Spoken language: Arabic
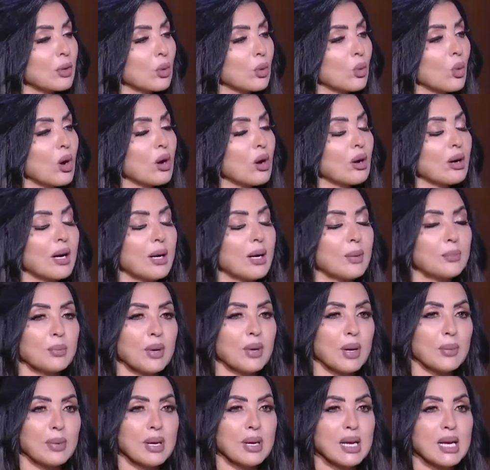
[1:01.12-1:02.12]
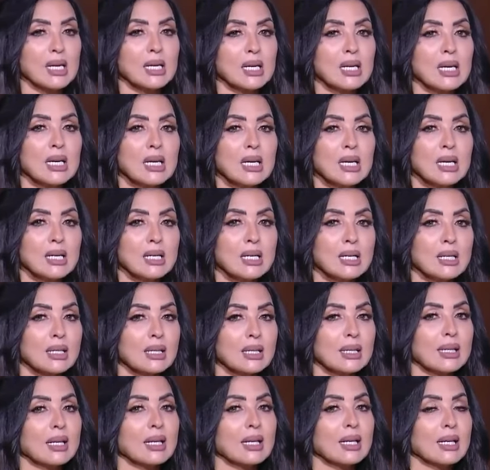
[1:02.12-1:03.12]
في الواقع ما بين
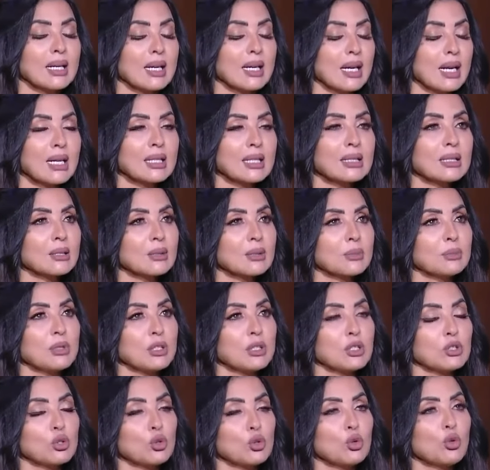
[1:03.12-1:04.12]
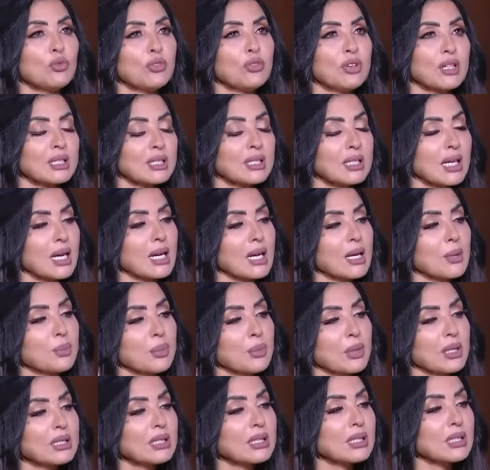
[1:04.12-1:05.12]
الناس بتشوفك زي
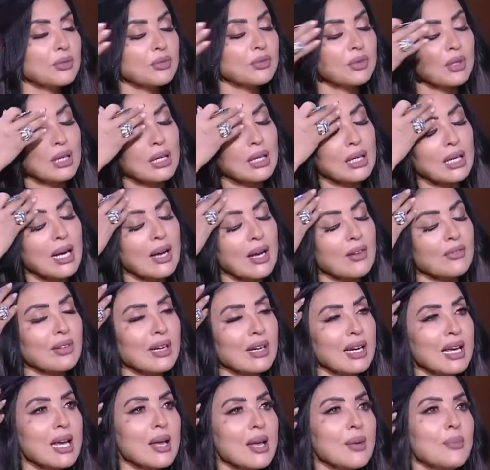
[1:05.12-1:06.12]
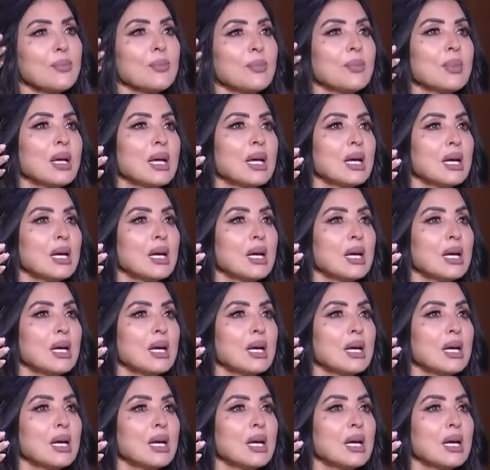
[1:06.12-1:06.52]
ما انت في الأفلام